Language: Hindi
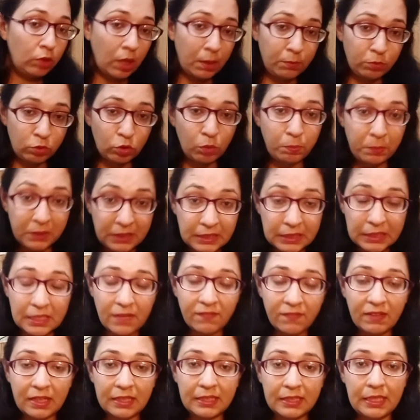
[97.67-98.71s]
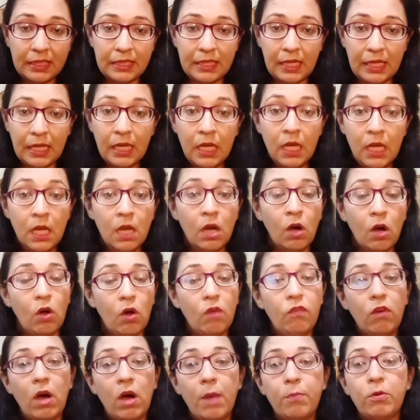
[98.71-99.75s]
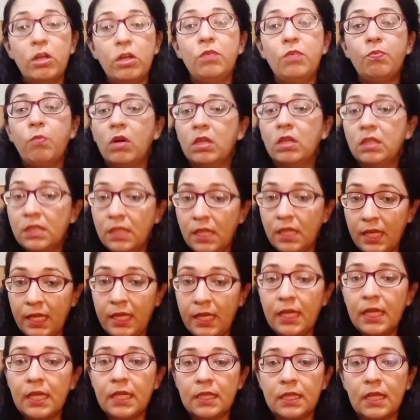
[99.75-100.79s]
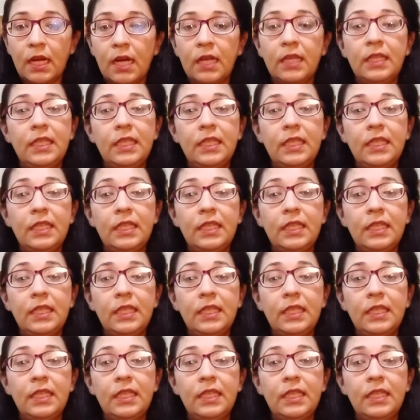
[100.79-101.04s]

आप उसको पीछे से आवाज़ देते हैं और वो आपको रिस्पॉन्स नहीं करता